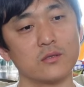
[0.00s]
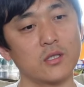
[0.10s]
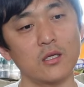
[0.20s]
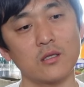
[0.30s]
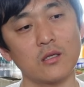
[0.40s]

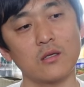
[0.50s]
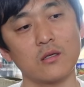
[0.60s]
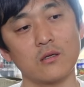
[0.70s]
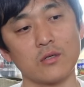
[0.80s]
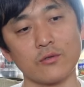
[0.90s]
され
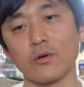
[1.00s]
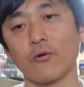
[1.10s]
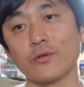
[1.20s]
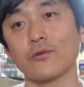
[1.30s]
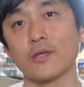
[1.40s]
てるかどう
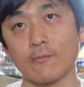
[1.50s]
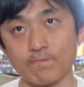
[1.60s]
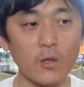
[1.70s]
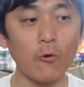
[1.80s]
か置いといて。